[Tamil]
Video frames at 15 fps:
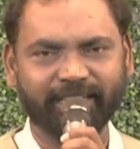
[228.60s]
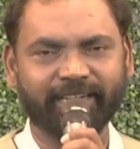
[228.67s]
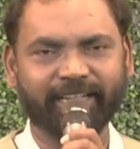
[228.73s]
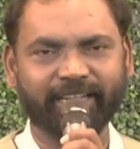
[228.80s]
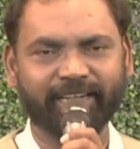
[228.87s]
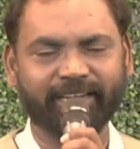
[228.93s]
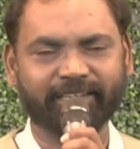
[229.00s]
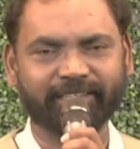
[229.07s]

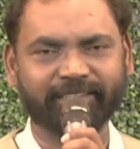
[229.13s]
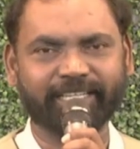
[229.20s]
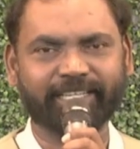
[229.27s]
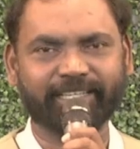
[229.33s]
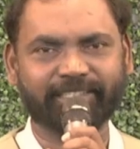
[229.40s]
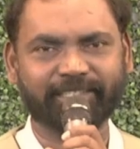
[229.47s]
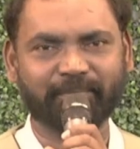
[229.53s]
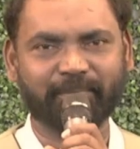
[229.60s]
ஏழைகளுக்கும்
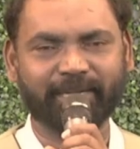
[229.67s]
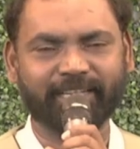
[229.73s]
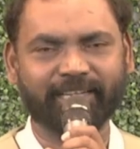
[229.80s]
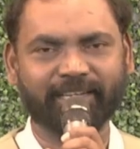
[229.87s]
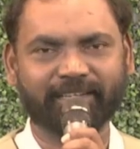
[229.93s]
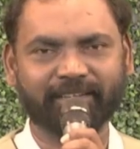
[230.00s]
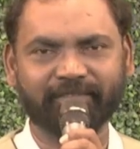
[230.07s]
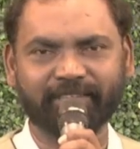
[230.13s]
திக்கற்ற
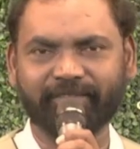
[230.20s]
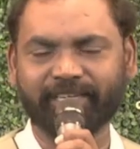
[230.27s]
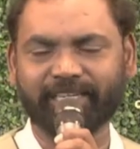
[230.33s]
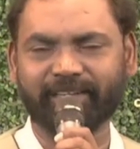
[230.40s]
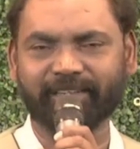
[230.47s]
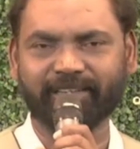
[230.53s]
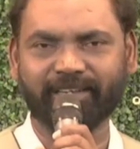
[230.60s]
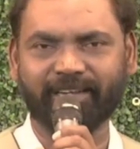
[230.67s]
பிள்ளைகளுக்கும்
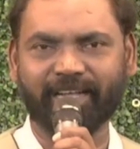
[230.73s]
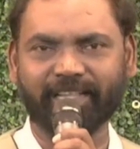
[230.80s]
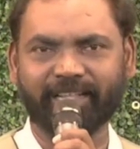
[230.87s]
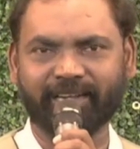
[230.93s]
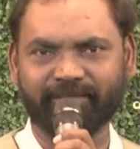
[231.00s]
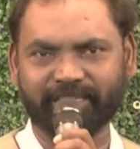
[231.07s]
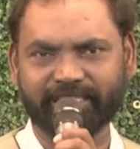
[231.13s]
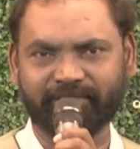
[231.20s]
விதவைகளுக்கும்
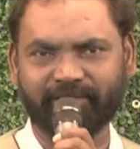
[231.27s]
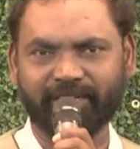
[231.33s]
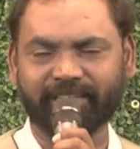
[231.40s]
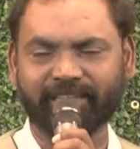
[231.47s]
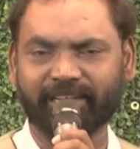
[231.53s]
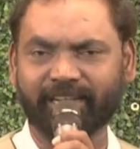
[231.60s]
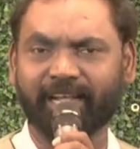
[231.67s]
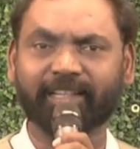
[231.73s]

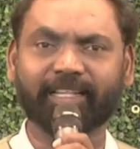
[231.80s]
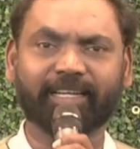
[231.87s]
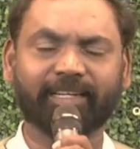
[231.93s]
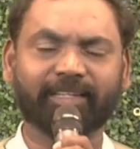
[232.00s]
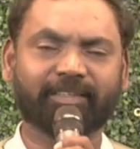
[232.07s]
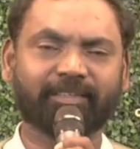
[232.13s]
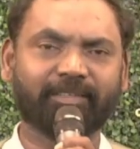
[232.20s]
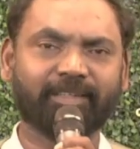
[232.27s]
ஆதரவற்றவர்களுக்கும்
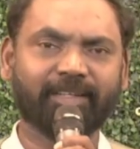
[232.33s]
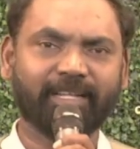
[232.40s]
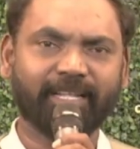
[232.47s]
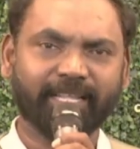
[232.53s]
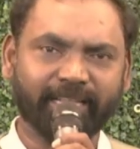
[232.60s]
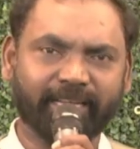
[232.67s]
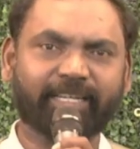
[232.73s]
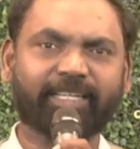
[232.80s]
அனாதைகளுக்கும்
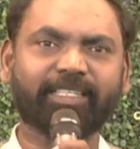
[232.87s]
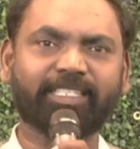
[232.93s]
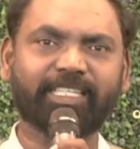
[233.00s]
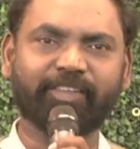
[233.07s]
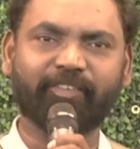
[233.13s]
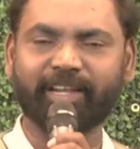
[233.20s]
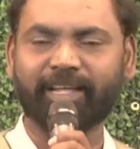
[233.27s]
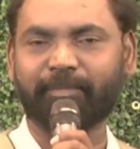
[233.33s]
இறக்கம்
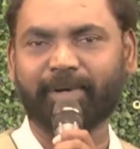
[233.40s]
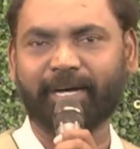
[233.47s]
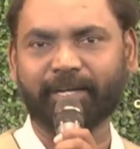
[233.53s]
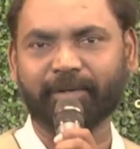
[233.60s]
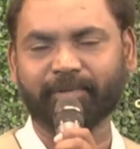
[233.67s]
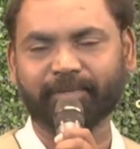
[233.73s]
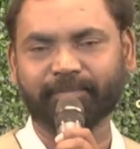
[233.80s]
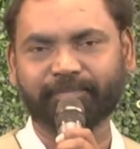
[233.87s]
செய்வர்களாக
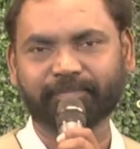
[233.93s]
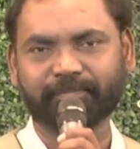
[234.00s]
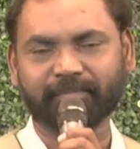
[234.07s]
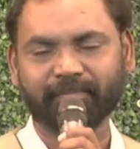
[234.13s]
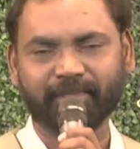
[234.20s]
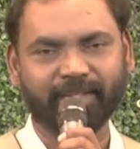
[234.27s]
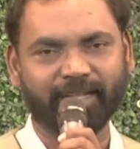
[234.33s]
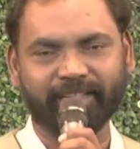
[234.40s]
மாறுவோம்
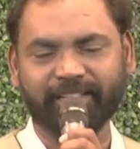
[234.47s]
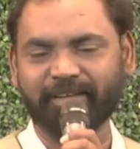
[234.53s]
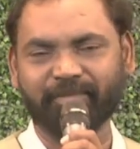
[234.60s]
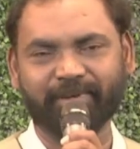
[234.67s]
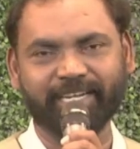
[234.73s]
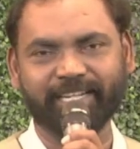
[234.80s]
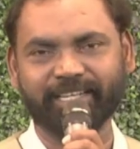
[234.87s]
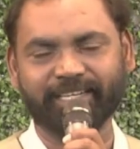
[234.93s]

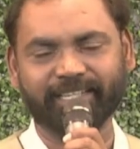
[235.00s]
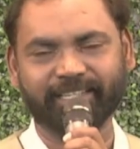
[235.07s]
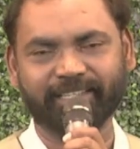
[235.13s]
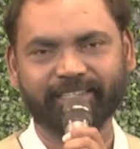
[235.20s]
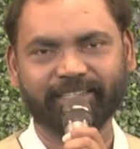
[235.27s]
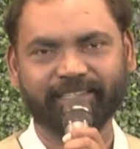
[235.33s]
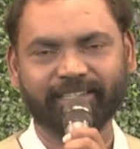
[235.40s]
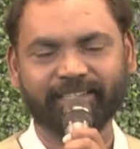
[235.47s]
அதன் வழியாய்
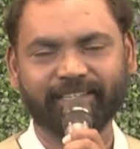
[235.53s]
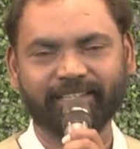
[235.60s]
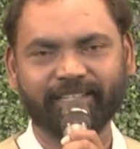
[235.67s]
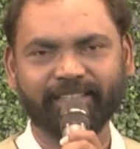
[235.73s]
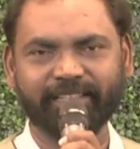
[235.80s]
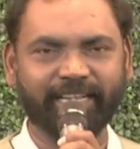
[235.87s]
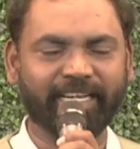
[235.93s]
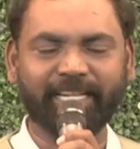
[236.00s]

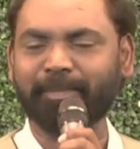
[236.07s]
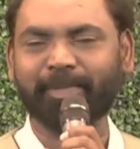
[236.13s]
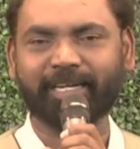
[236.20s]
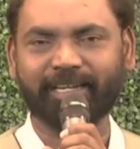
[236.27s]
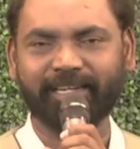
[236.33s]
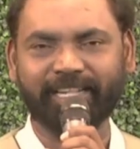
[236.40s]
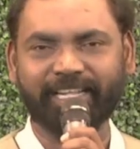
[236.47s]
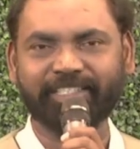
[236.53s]
நிறைய
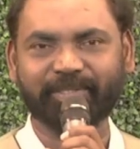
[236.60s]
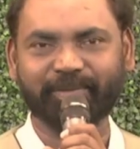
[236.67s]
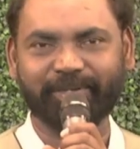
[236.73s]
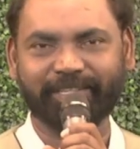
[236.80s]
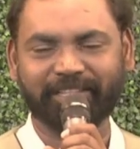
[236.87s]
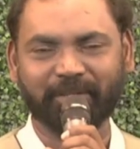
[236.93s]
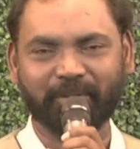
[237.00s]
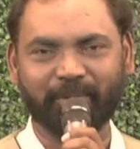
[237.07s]
மக்கள்
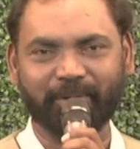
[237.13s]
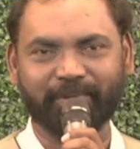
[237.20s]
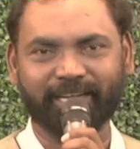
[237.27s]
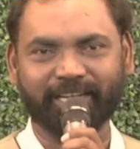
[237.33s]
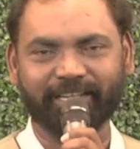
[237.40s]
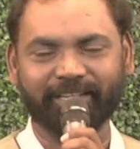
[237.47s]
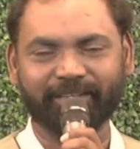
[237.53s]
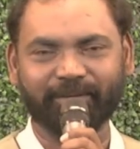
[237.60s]
இயேசுனிடத்துக்கு
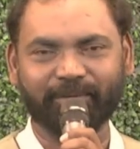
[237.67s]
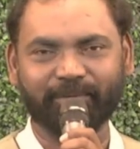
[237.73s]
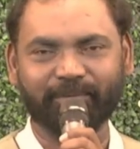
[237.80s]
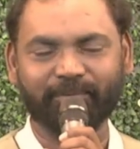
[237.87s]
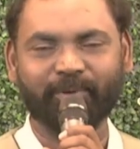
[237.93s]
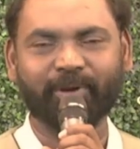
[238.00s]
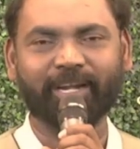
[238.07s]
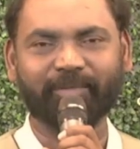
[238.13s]
வருவாங்க
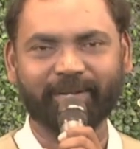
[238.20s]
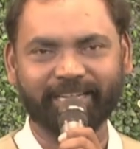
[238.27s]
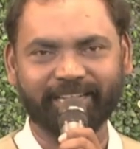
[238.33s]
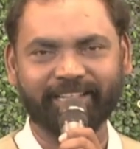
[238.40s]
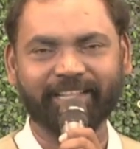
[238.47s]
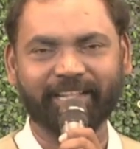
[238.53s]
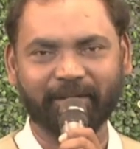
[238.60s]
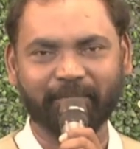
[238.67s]
உங்கள்
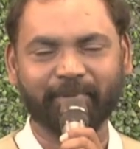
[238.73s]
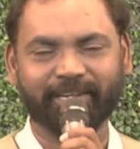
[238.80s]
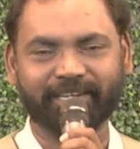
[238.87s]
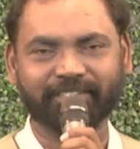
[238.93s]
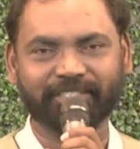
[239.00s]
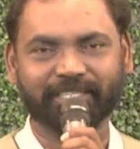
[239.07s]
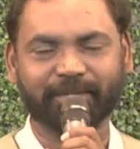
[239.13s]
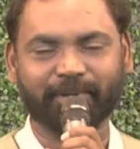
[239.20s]
வழியாக நிறைய பேர்
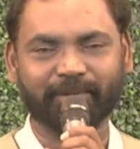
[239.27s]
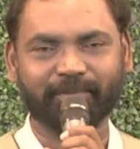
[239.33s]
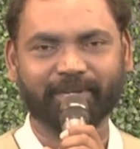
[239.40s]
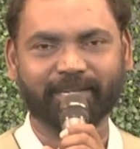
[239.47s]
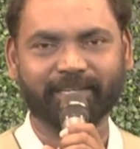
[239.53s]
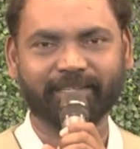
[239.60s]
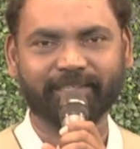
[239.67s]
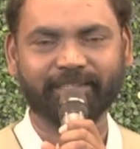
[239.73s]

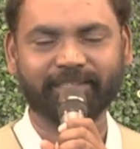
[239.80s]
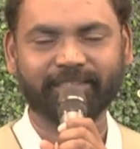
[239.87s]
ரட்சிக்கப்படுவாங்க